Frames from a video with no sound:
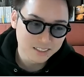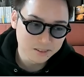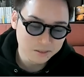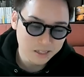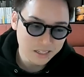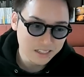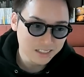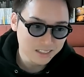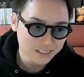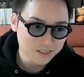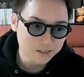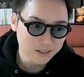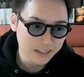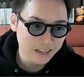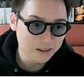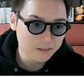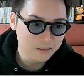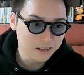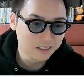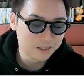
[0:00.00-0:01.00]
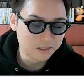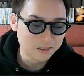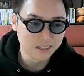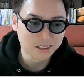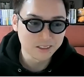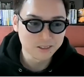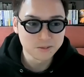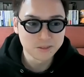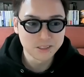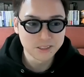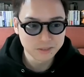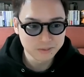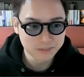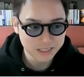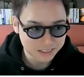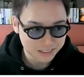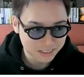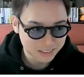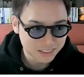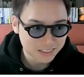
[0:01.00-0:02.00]
割と平和な方だと思い
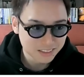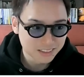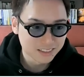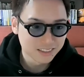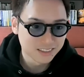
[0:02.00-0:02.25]
ます。